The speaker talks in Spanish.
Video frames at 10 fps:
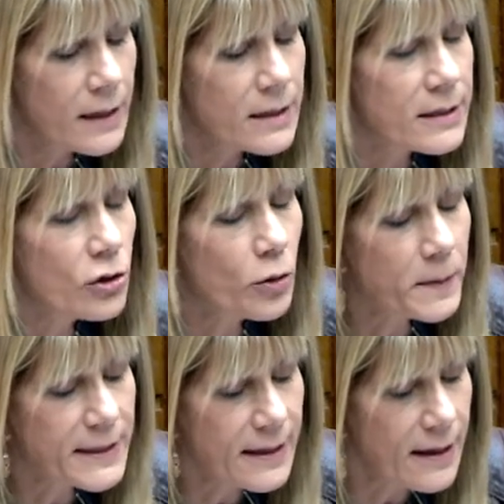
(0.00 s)
Señor
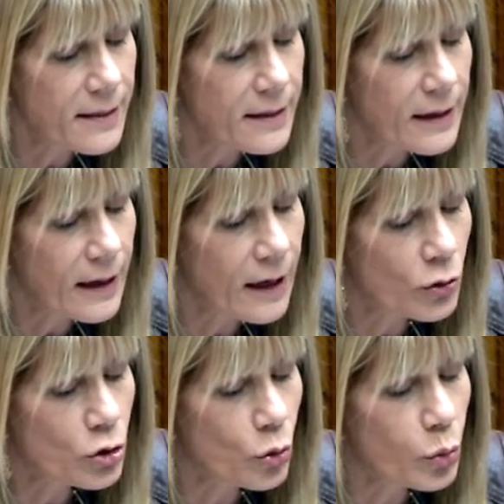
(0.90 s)
presidente, a
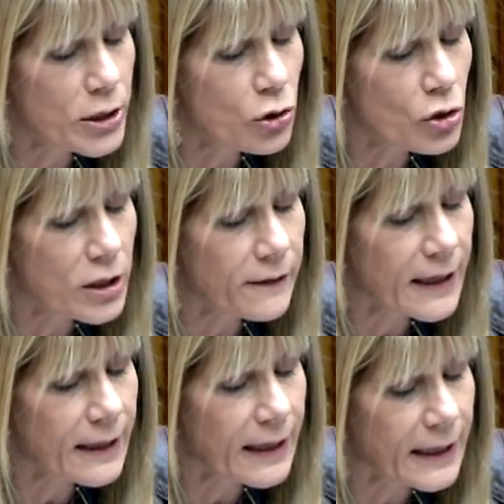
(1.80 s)
nuestro juicio, si
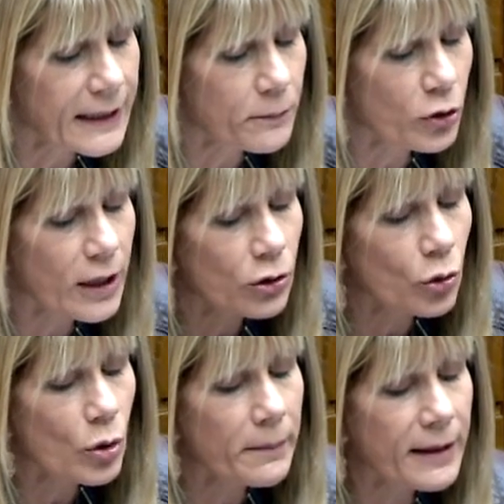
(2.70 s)
bien este proyecto
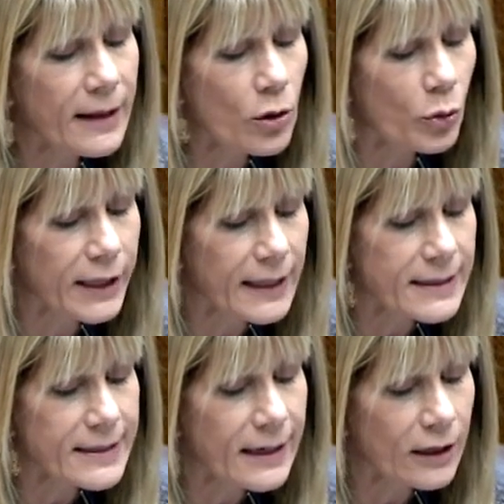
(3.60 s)
era una medida de
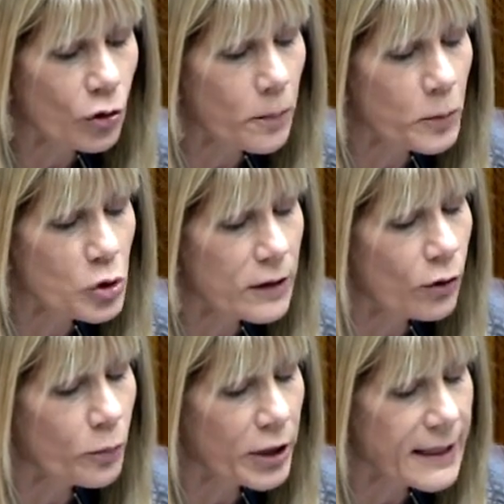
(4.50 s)
urgencia a la que no es
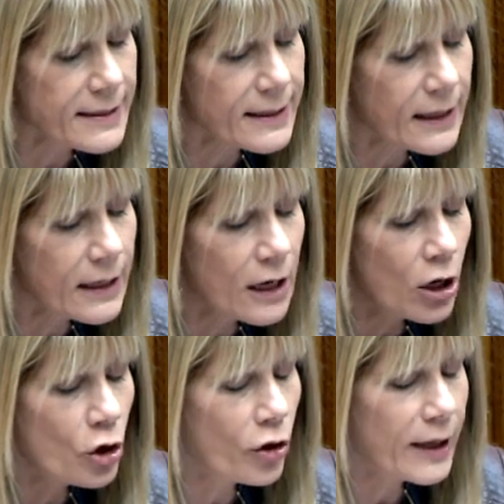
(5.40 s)
posible oponerse,
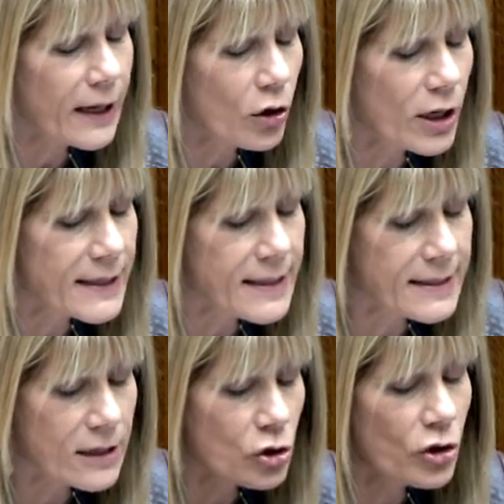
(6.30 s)
nos deja con la
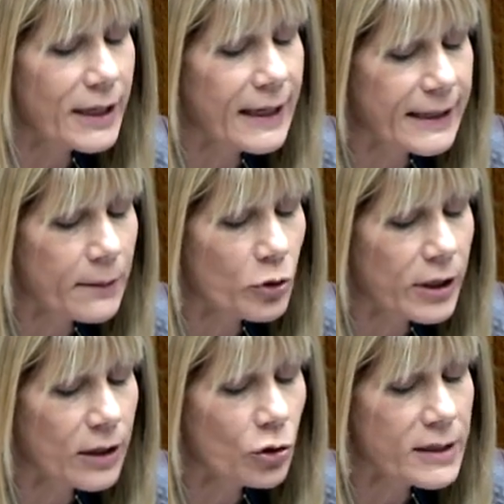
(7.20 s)
sensación de que estamos
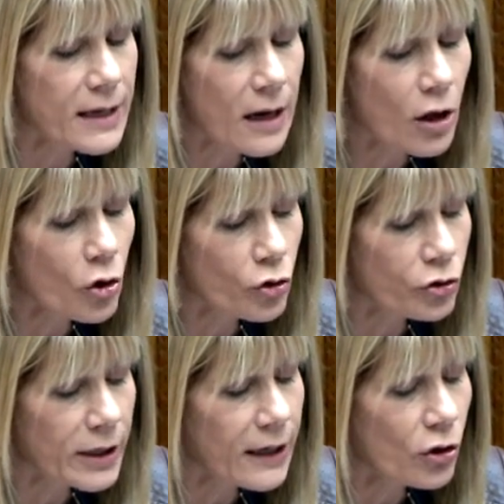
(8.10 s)
yendo hacia el lado
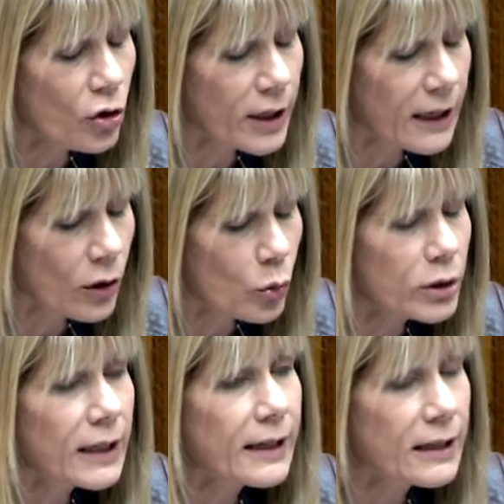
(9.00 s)
contrario de lo que la
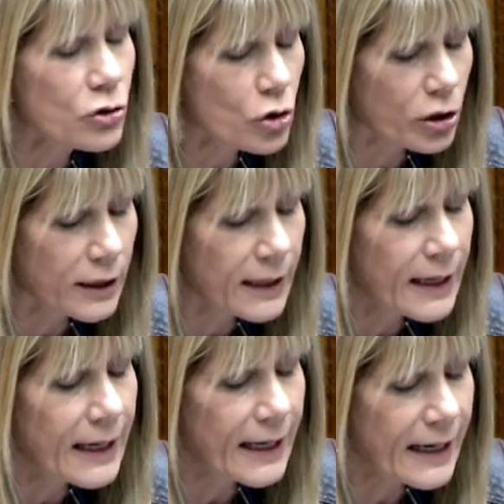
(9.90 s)
justa la razón
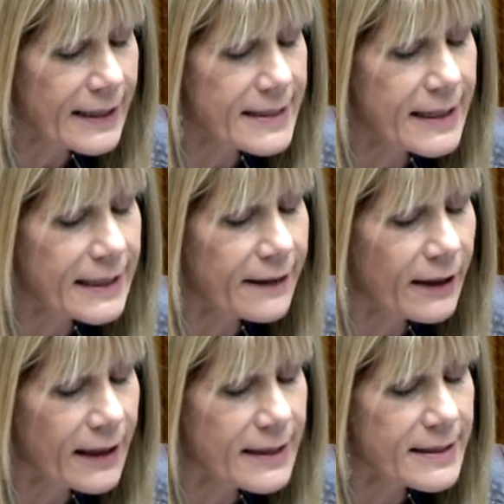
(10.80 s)
y la reciente
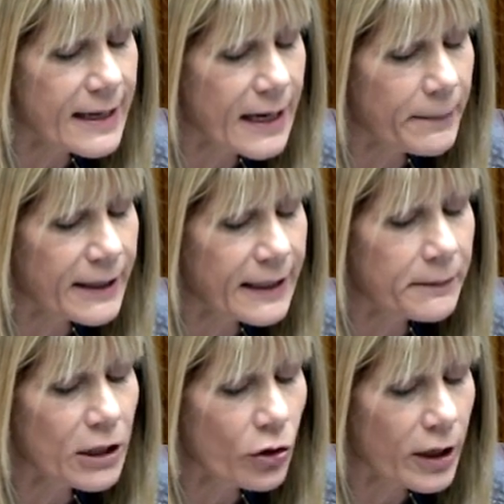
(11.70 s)
evidencia de la
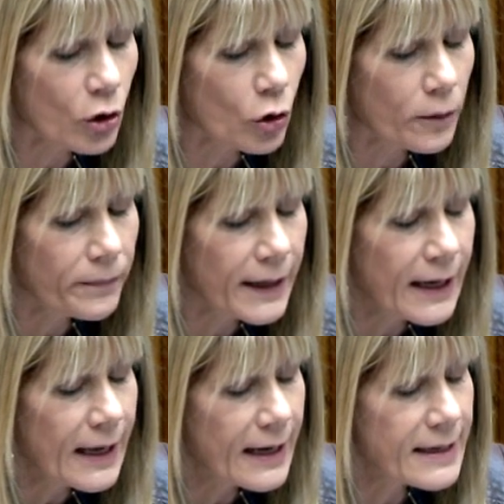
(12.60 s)
pandemia nos dejó,
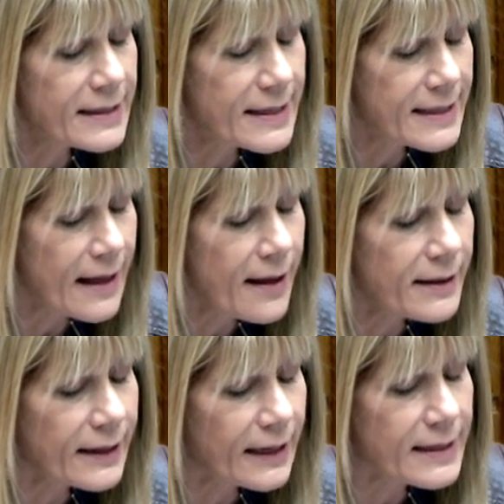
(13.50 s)
la necesidad de
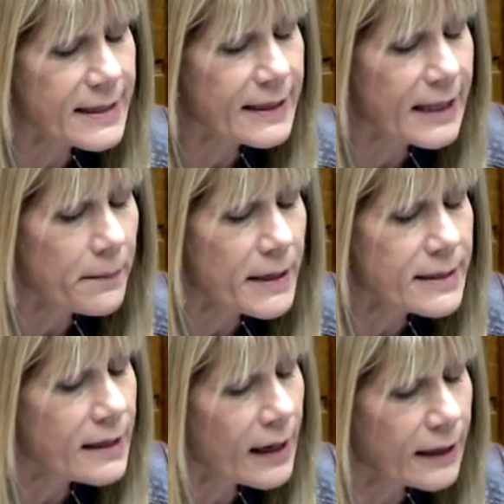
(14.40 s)
integrar
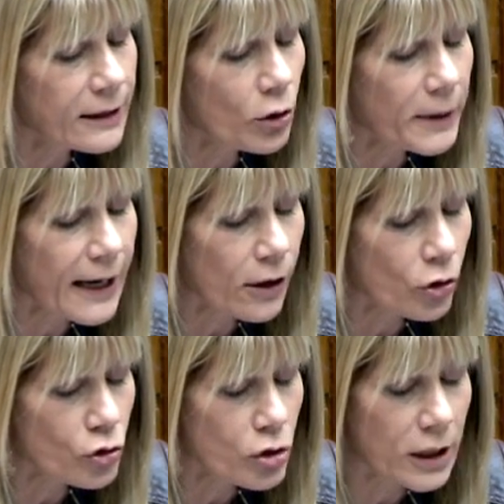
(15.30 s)
sistemas e
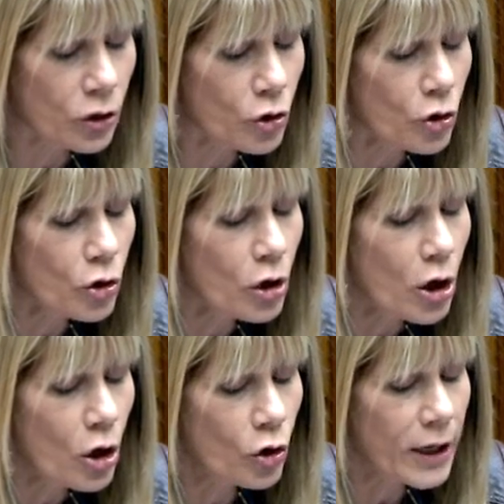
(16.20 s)
interoperarlos, y no
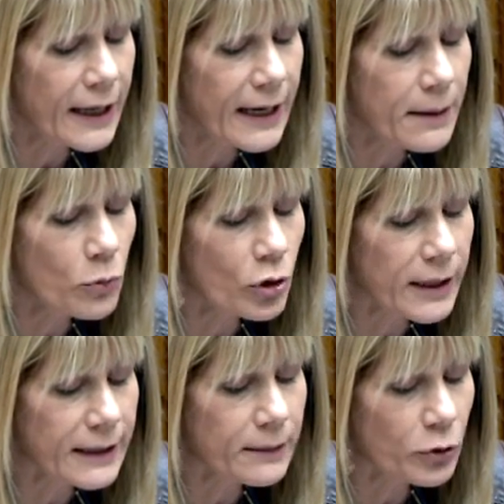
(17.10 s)
lo que creemos
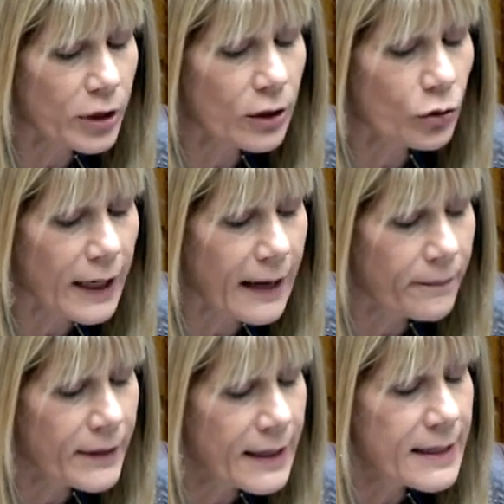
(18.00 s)
que este proyecto
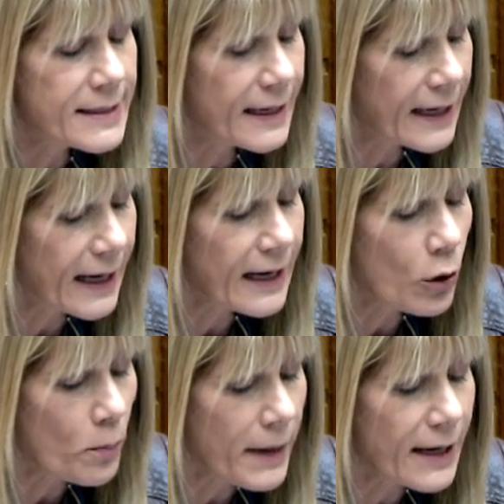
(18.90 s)
hará, segregar
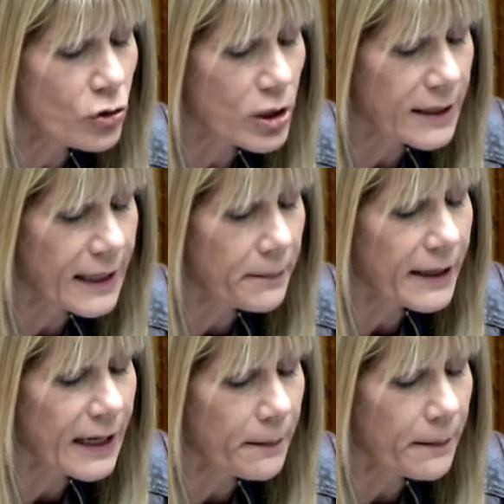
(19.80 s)
aún más los sistemas,